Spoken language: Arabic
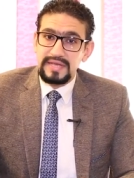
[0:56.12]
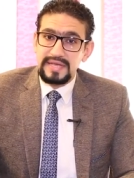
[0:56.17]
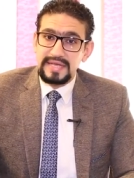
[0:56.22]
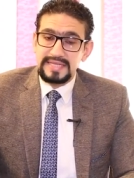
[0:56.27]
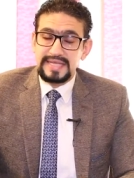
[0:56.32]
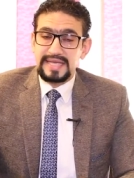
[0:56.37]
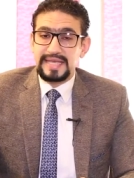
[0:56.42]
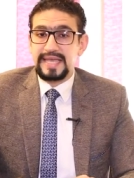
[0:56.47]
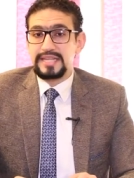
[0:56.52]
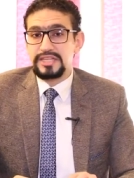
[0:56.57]

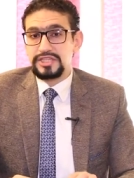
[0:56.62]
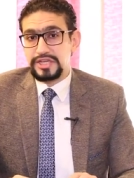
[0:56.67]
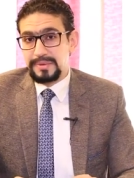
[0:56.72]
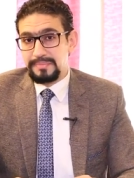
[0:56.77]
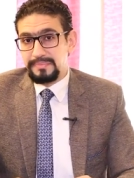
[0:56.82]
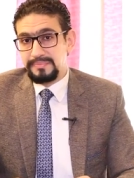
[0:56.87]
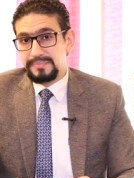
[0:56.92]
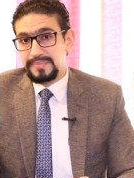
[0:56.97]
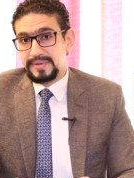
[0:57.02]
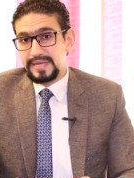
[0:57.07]
إذا كان
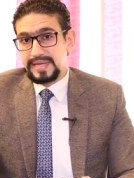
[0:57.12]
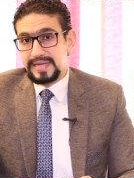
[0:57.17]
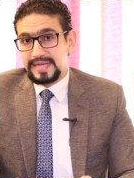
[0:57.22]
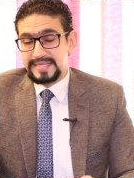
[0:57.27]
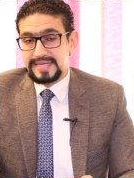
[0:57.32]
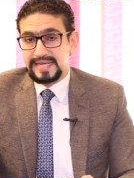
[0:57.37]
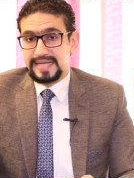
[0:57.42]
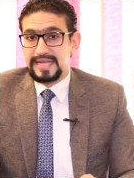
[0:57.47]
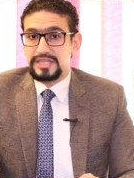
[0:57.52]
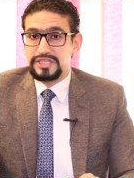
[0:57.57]
شاب
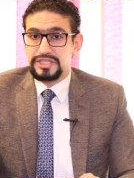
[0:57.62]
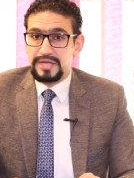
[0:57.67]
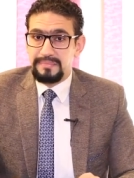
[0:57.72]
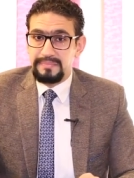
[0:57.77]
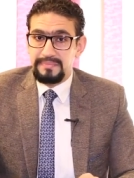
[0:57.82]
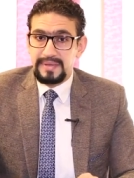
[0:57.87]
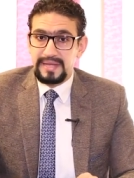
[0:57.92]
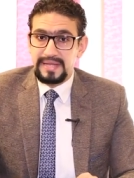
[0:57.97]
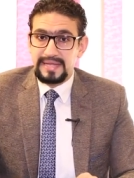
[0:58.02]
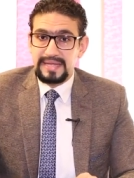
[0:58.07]
إذا كان
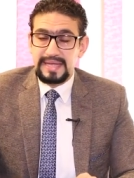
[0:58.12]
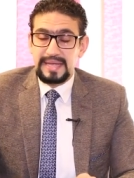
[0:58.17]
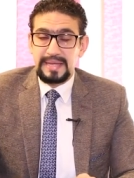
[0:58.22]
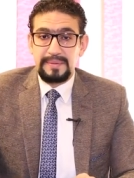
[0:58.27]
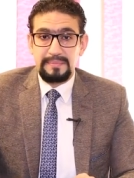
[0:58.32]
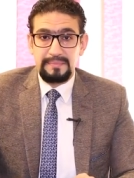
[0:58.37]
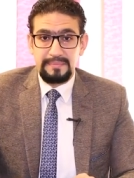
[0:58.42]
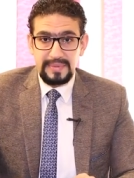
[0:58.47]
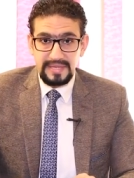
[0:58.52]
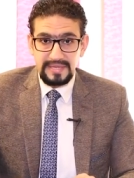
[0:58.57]
شابة
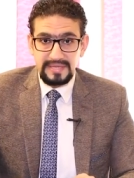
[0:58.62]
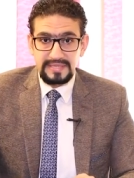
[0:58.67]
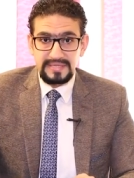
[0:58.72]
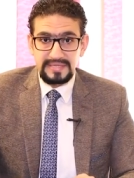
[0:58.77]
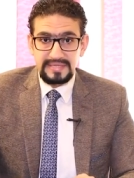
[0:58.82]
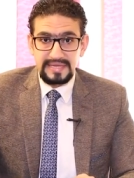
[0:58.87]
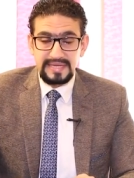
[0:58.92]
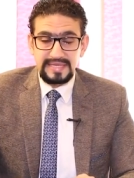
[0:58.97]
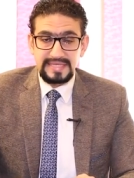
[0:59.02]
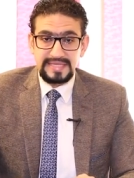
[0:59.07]

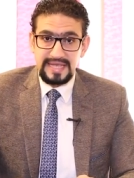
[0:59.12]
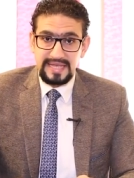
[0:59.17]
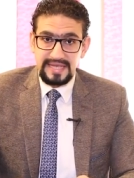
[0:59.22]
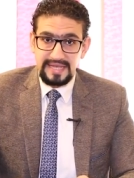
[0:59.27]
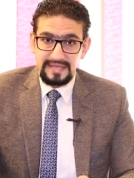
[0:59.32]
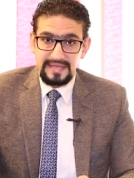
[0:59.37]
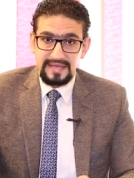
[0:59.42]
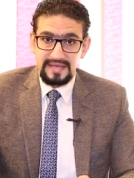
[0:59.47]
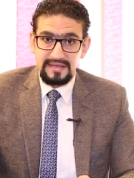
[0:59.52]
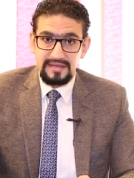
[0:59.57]
بنت
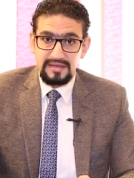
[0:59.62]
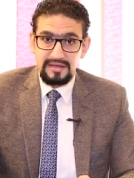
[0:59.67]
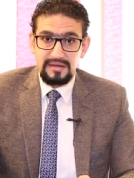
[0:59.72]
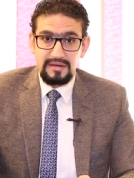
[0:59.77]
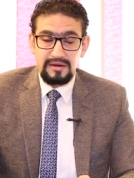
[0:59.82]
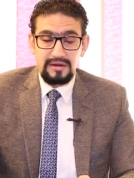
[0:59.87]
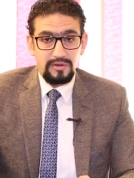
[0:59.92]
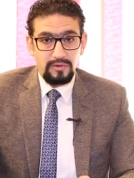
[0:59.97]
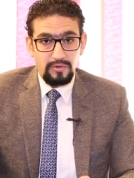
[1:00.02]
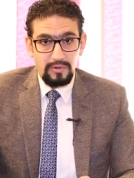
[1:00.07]
سيدة
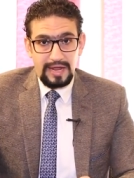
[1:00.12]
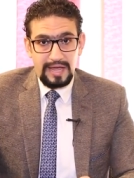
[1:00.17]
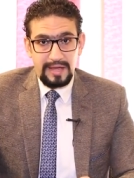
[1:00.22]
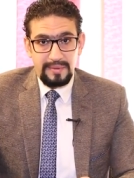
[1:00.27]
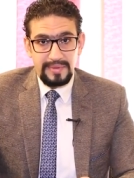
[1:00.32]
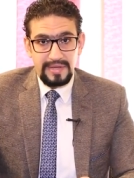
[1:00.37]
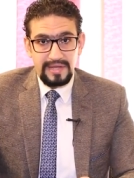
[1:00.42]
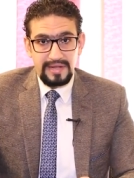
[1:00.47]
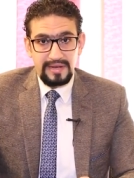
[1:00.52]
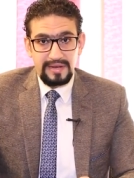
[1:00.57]
رجل
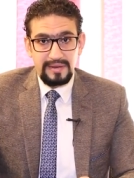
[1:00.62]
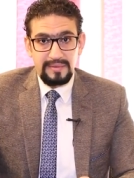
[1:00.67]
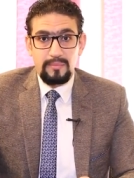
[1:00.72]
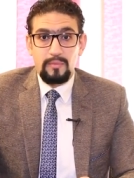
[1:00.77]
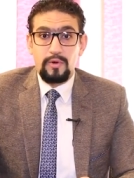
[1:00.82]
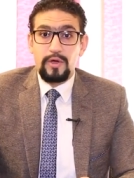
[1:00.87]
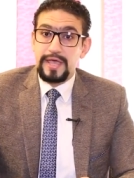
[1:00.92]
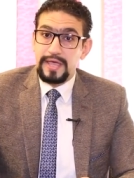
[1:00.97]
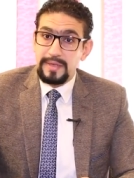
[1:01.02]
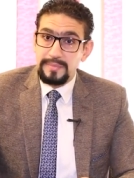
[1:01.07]
أعمال
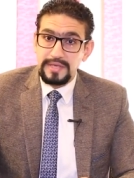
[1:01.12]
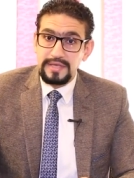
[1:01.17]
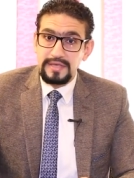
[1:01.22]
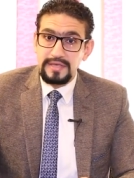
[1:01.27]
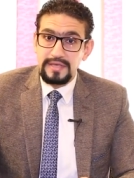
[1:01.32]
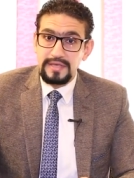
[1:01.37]
محامي